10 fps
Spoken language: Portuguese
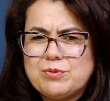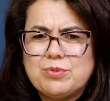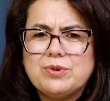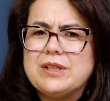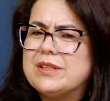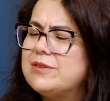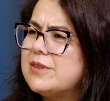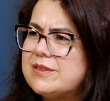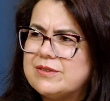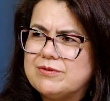de bullying na
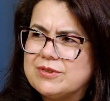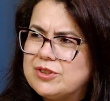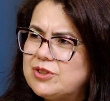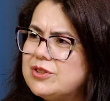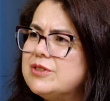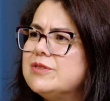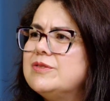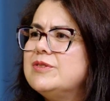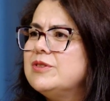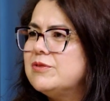educação
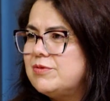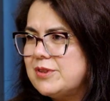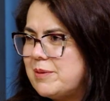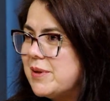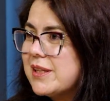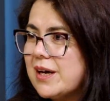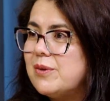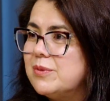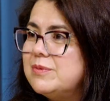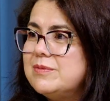infantil, no
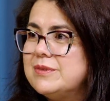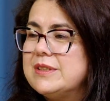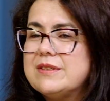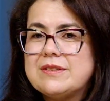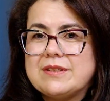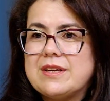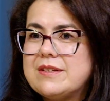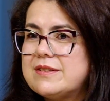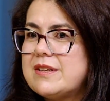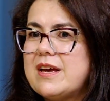Fundamental 1,
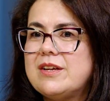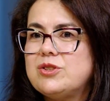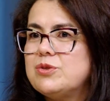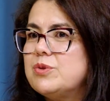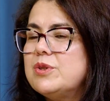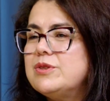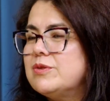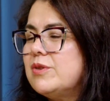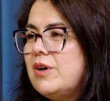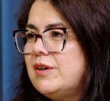seis, sete,
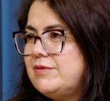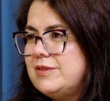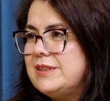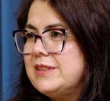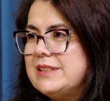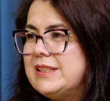oito, nove.